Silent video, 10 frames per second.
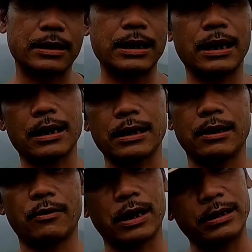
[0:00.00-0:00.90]
से करके आ रहा
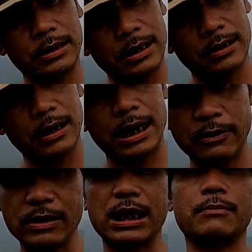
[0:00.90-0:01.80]
था और ये
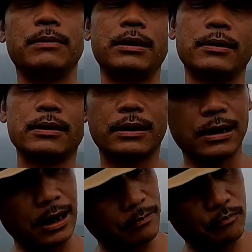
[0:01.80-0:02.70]
आने वाले साल भी
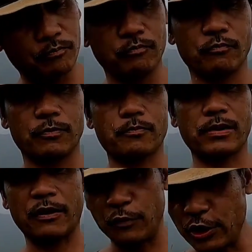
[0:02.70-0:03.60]

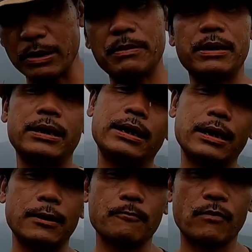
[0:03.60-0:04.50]
फ्यूचर में भी
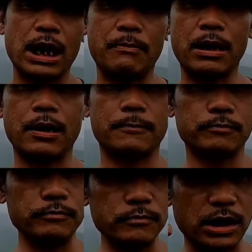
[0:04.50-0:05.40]
ये हमारा
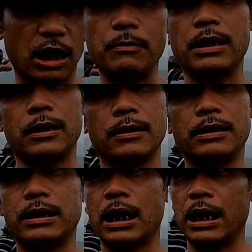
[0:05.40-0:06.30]
गांव में
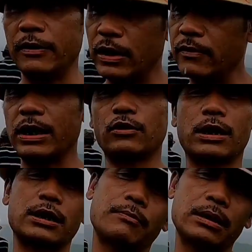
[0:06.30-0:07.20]
या एवरी
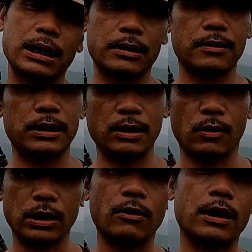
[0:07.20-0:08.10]
वंचो कल्चर में शायद ये
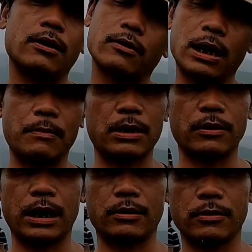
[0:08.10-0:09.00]
होता होगा और हमारा
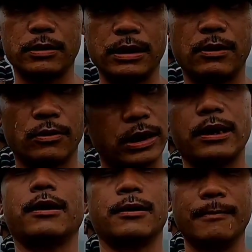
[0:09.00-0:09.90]
तो यहाँ तो ये
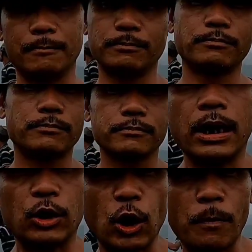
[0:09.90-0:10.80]
होते रहेगा
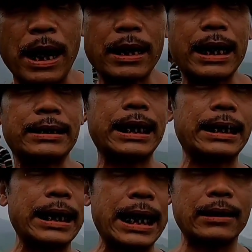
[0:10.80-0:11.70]
दो भाग ऐसे
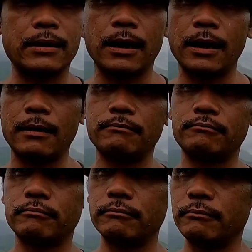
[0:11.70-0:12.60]
है कि एक